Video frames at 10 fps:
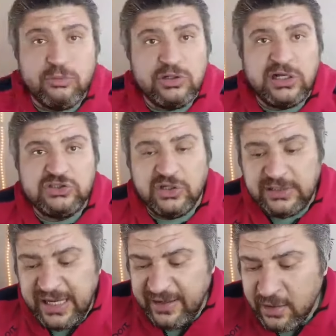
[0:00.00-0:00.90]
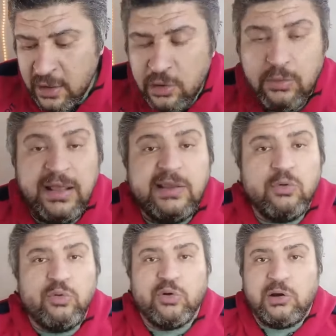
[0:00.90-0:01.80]
لمده 10 دقائق
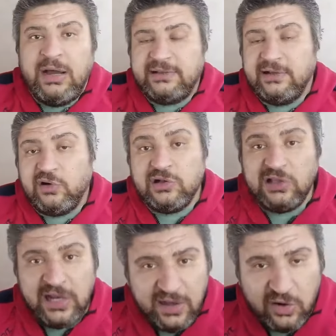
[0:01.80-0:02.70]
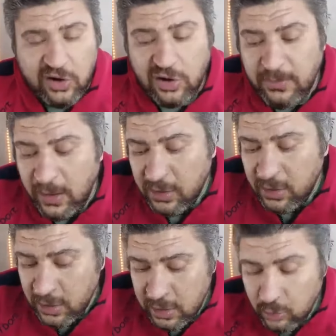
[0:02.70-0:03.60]
ولكن كوره واحده قاتل عليها كهربا
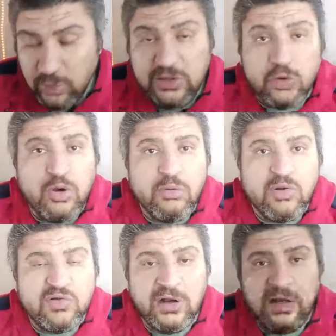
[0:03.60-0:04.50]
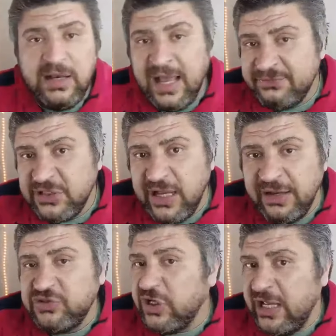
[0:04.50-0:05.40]
وقدر ان هو يوصلها لقفشه
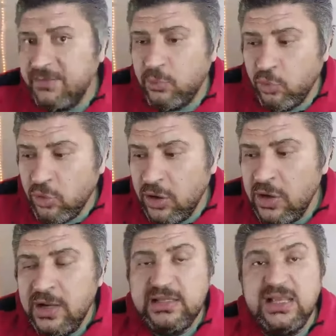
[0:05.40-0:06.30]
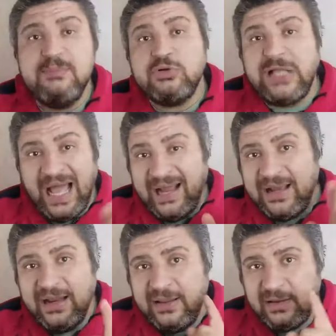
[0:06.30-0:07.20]
قفشه لعب كوره
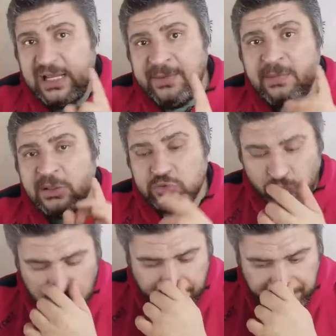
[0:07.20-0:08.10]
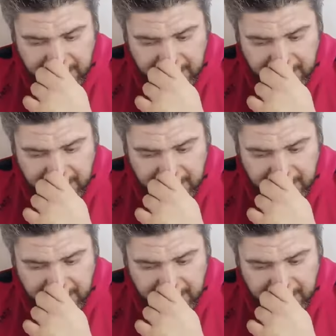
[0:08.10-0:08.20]
للمتحرك امام عاشور